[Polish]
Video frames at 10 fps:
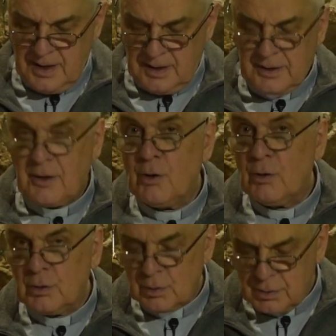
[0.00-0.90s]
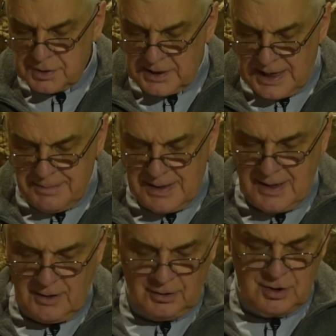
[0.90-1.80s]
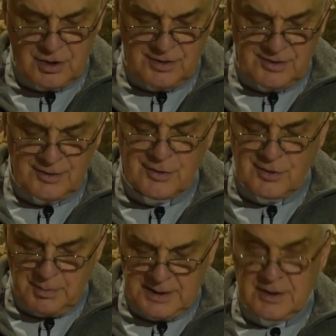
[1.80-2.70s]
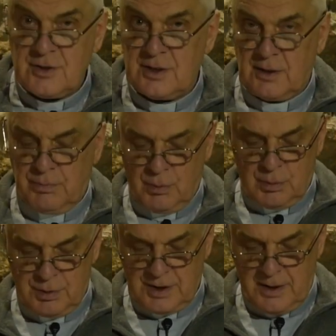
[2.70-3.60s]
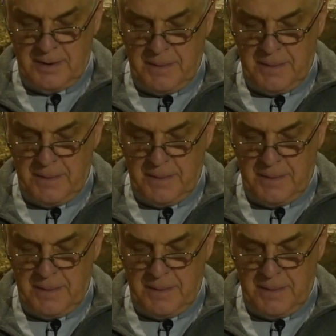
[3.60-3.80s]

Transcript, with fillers: Dlatego odróżniamy je od czysto somatycznych poruszeń.